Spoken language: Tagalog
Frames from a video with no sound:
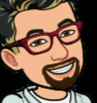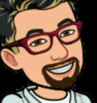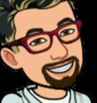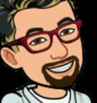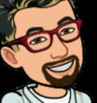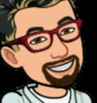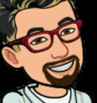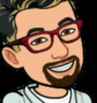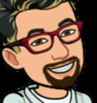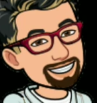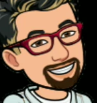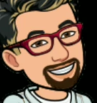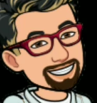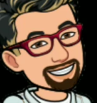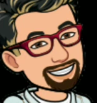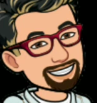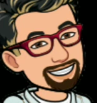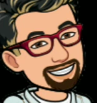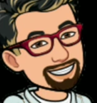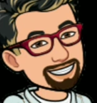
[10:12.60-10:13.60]
So, yun, so
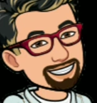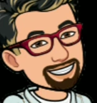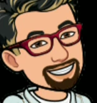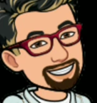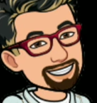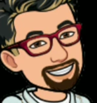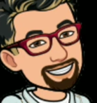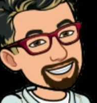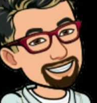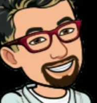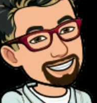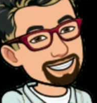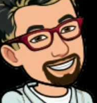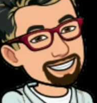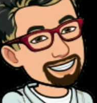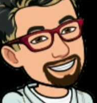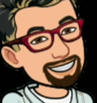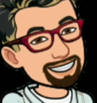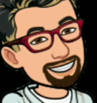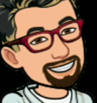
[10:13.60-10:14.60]
naka-join na tayo ngayon
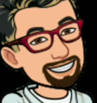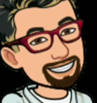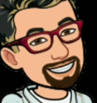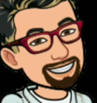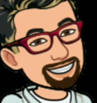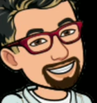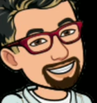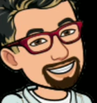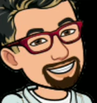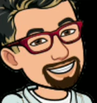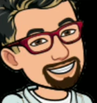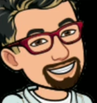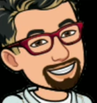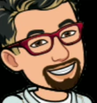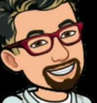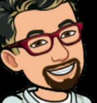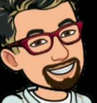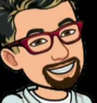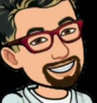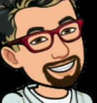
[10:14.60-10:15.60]
sa kanilang
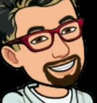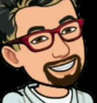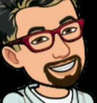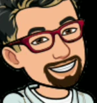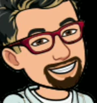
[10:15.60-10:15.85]
whitelist.